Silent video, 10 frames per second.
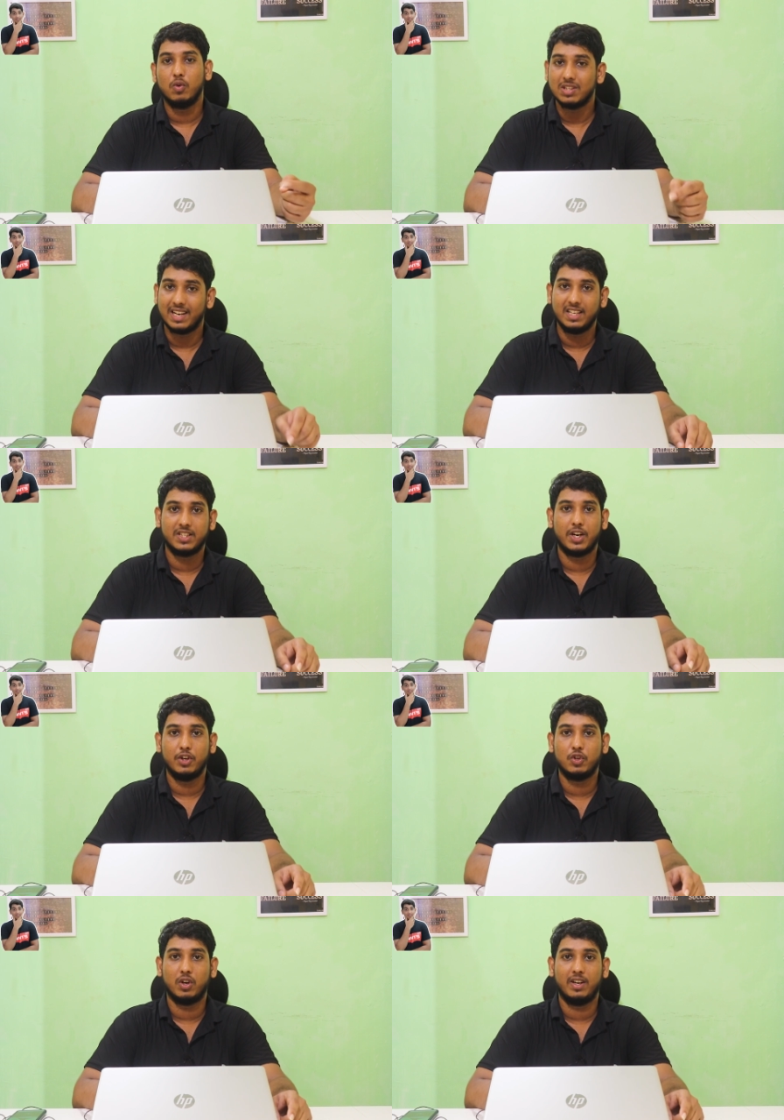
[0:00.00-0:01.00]
वो सारे
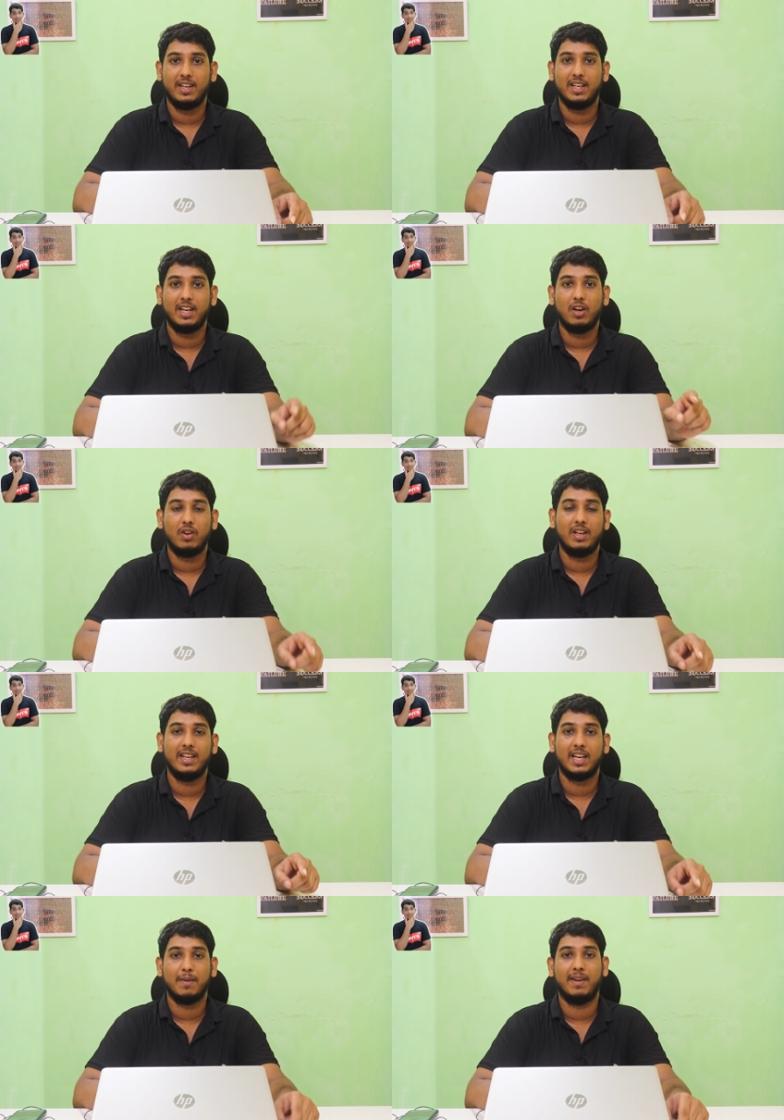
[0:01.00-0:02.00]
स्क्रीन ले लेना है और
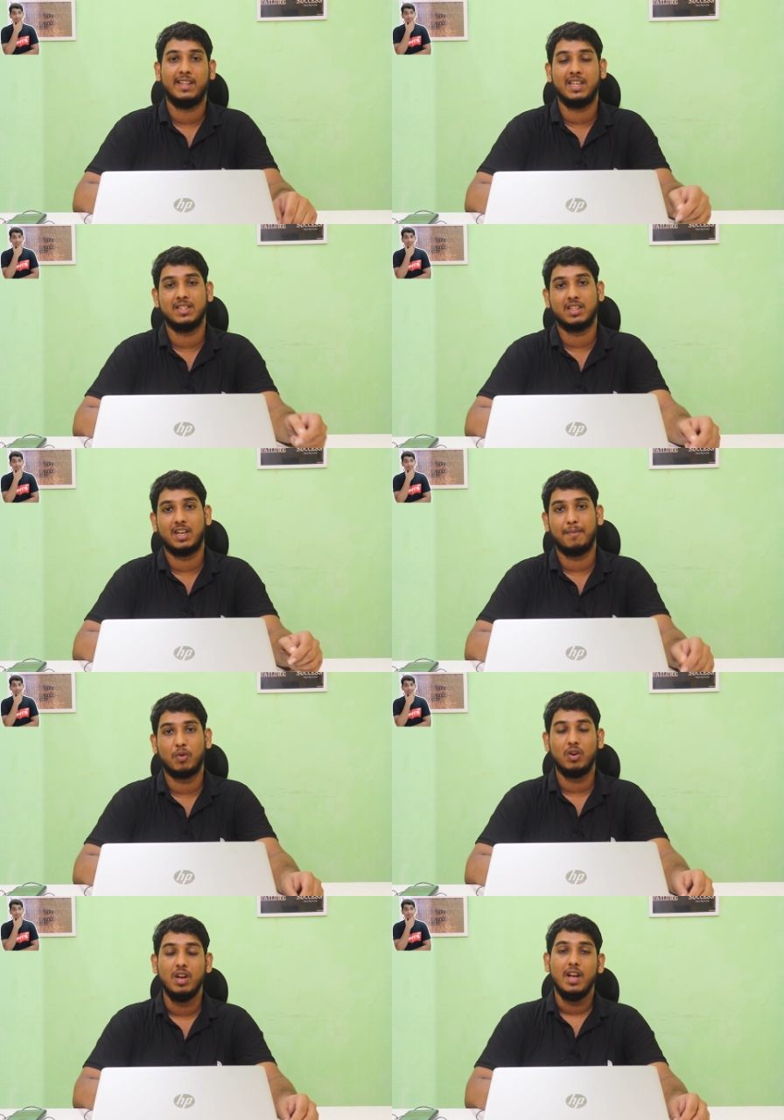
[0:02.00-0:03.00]
लेने के बाद एक इंस्टाग्राम
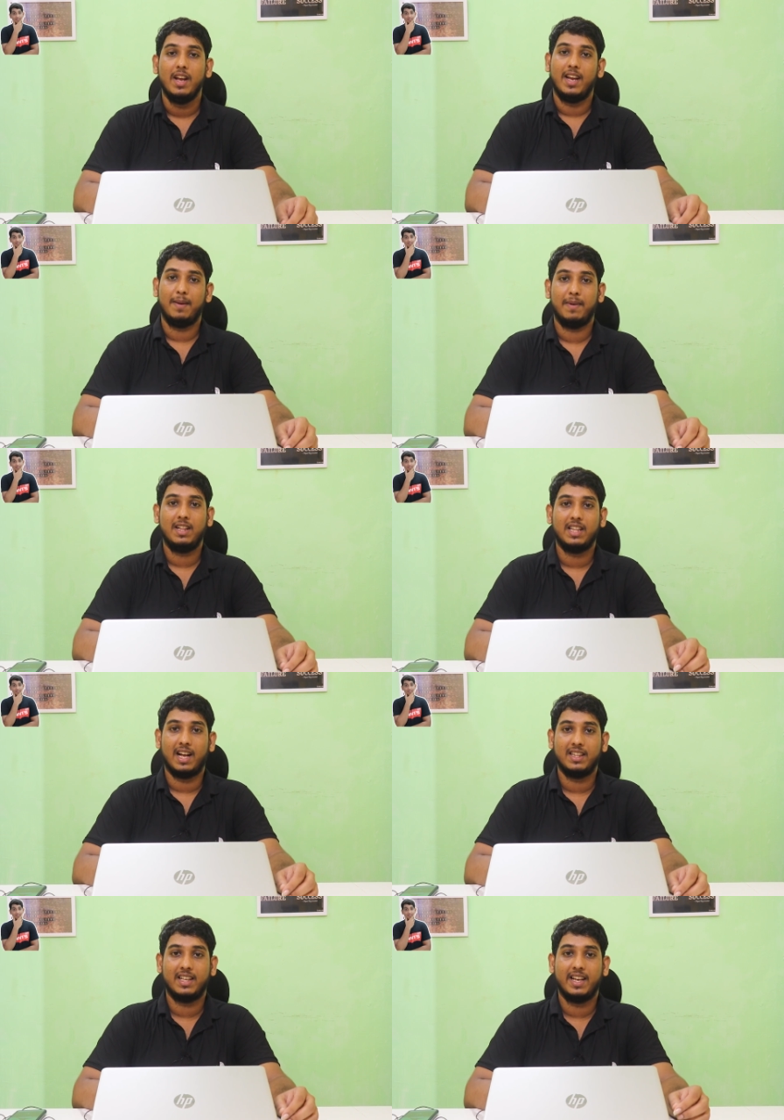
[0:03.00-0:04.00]
को ई
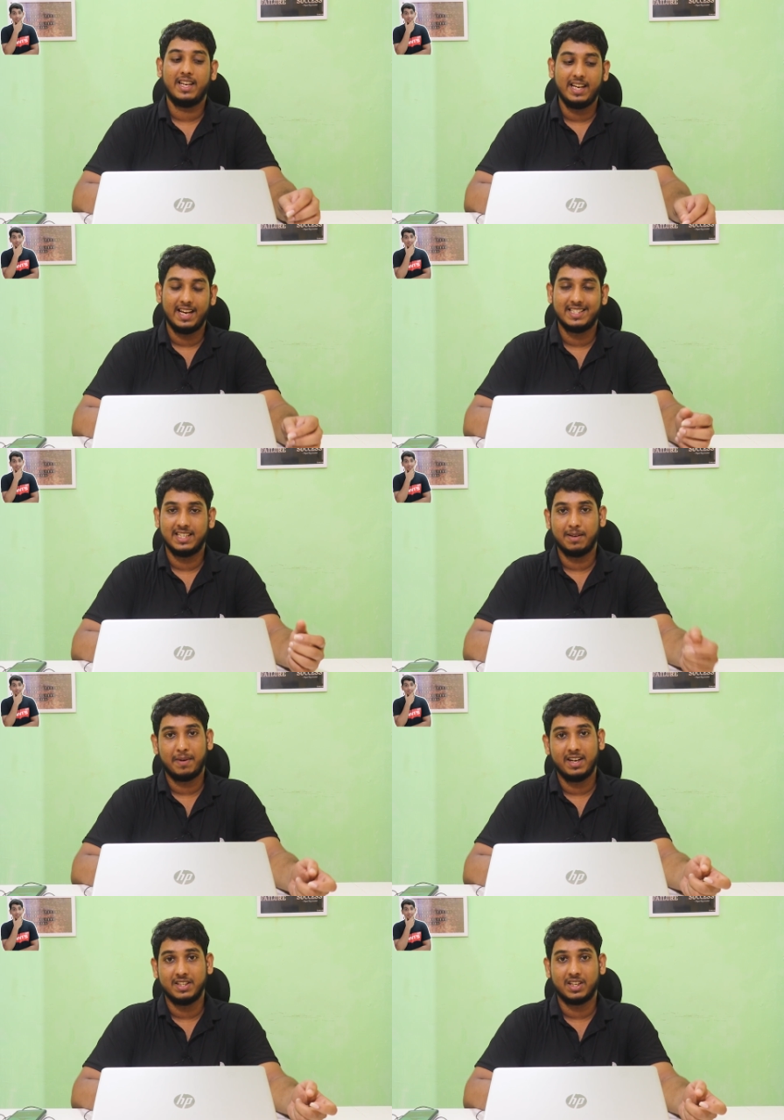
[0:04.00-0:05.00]
डाल देना है कि ऐसे ऐसे
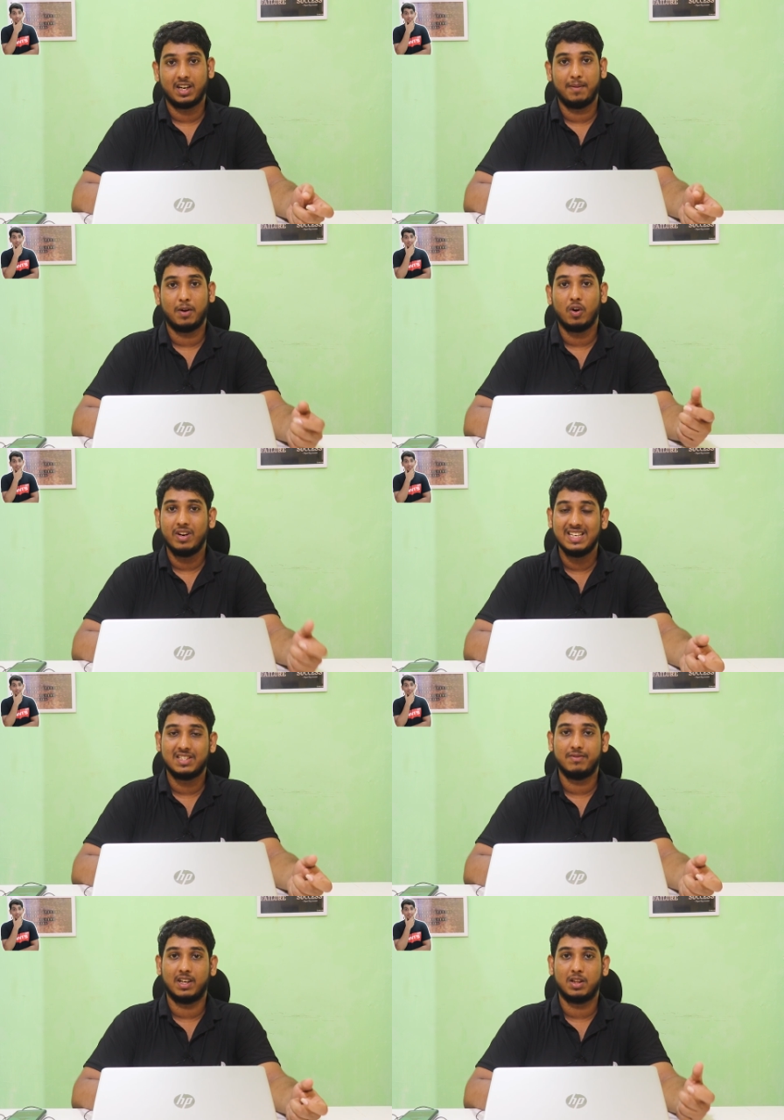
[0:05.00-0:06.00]
मेरा इंस्टाग्राम अकाउंट
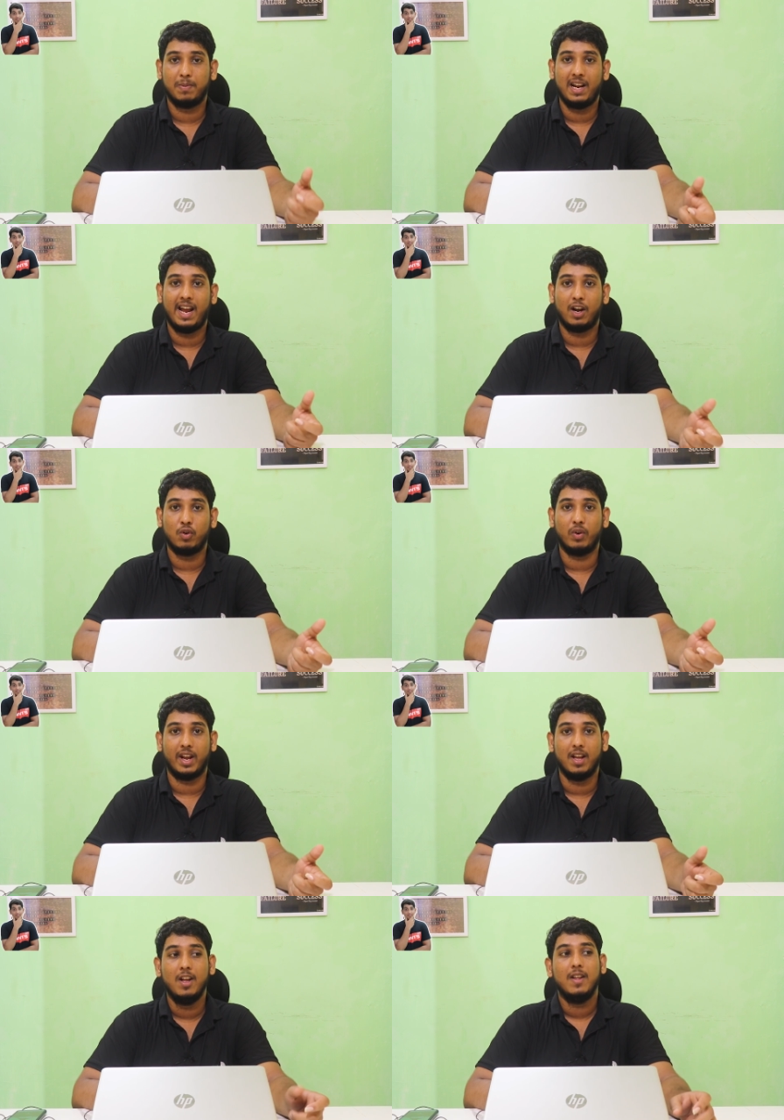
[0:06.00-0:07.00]
इस वक्त पर हैक हो
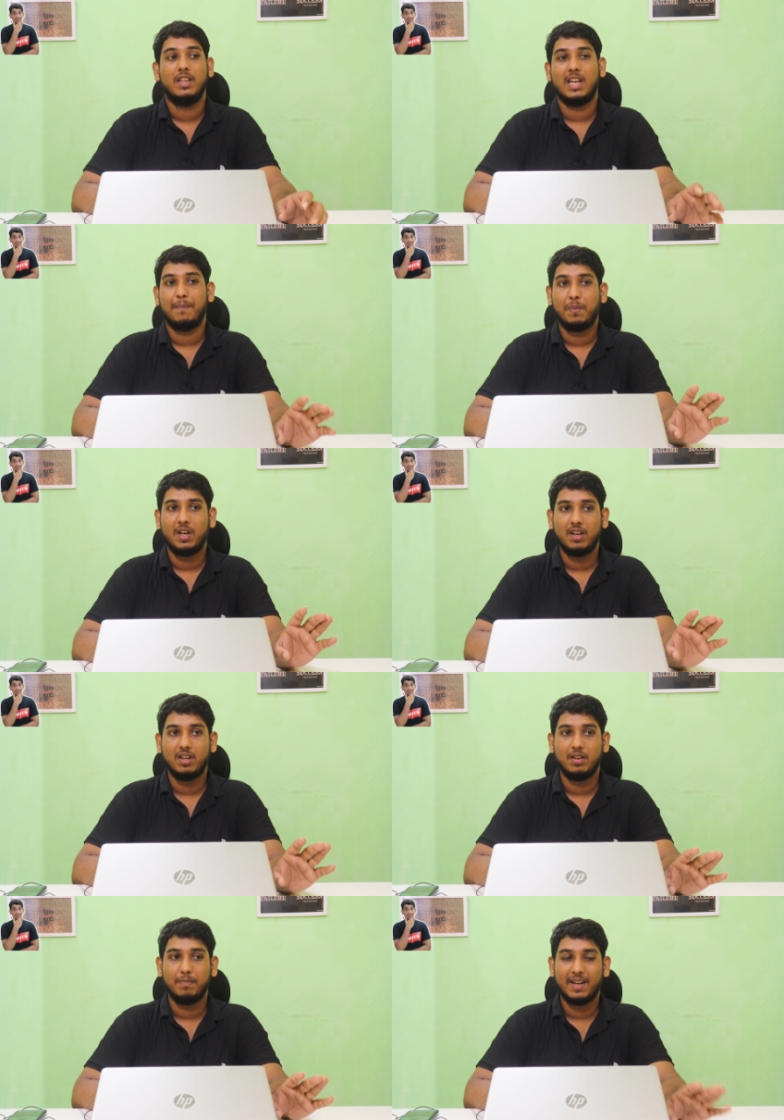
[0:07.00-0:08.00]
गया यहाँ पर
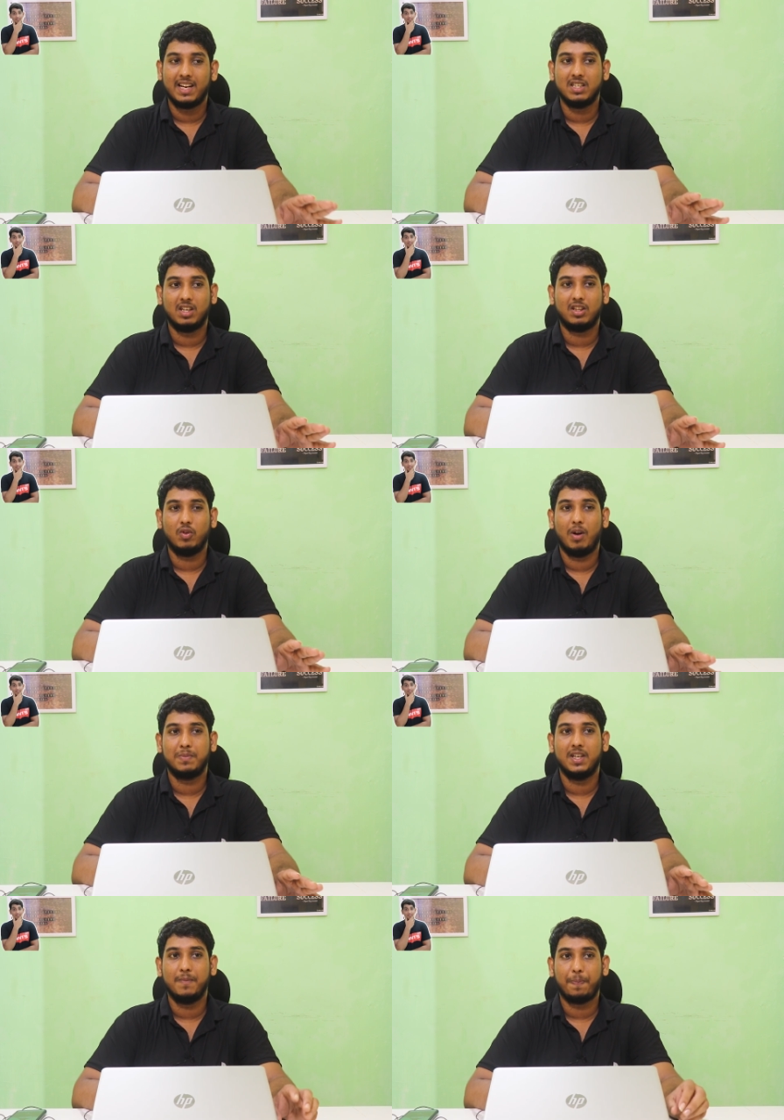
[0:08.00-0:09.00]
आ, मैं कह सकता हूँ
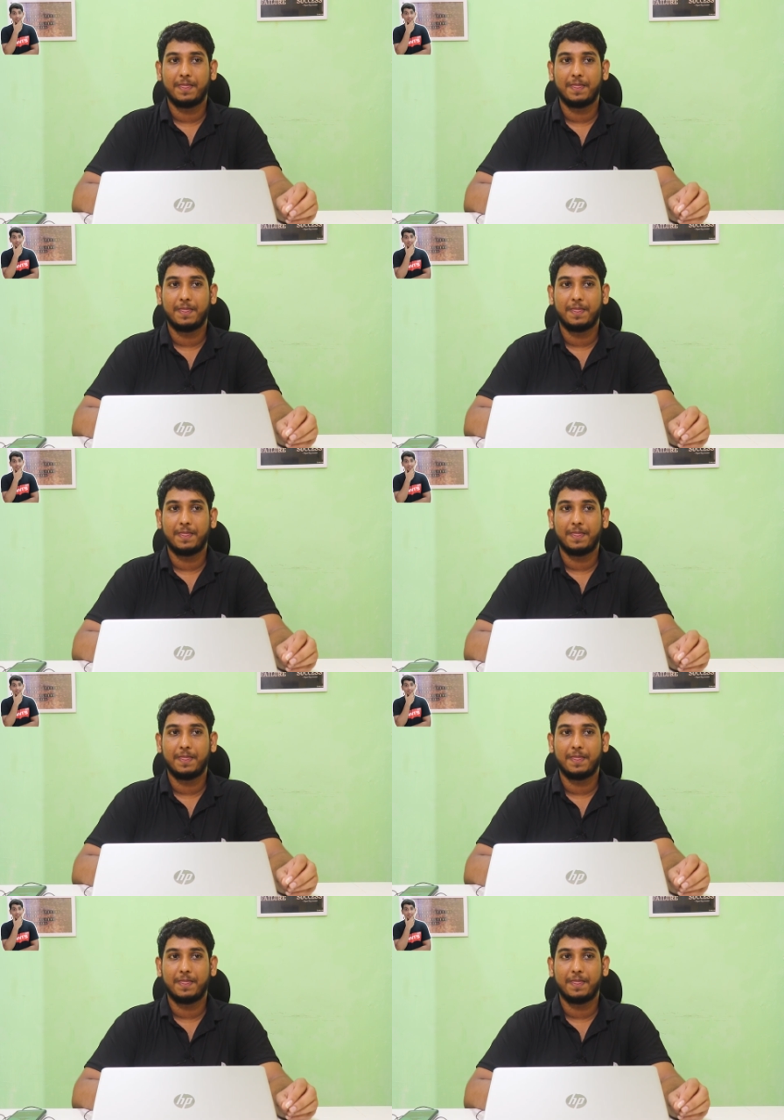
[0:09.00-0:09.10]
आपसे